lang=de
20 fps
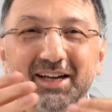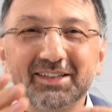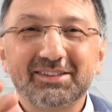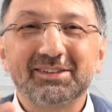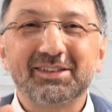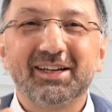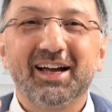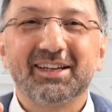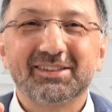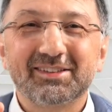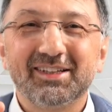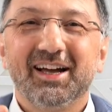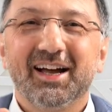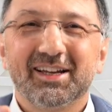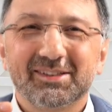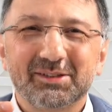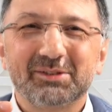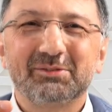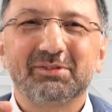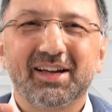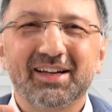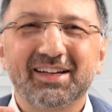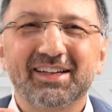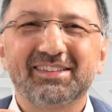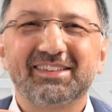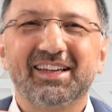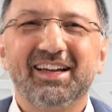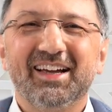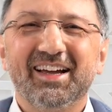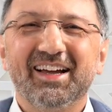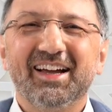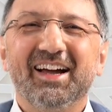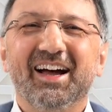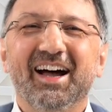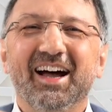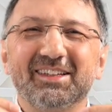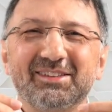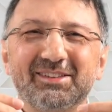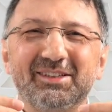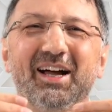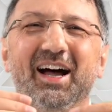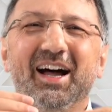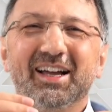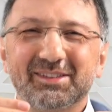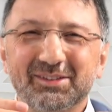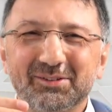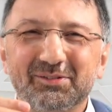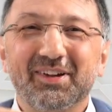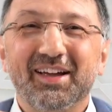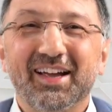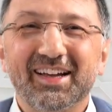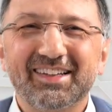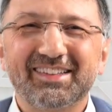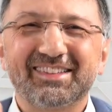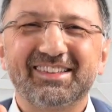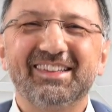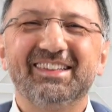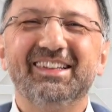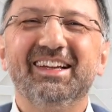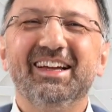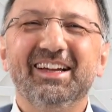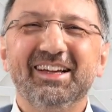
Also, hast, du, hast, du, hast, du die Frage gesehen? Gedanken hast, hast du Frage gesehen?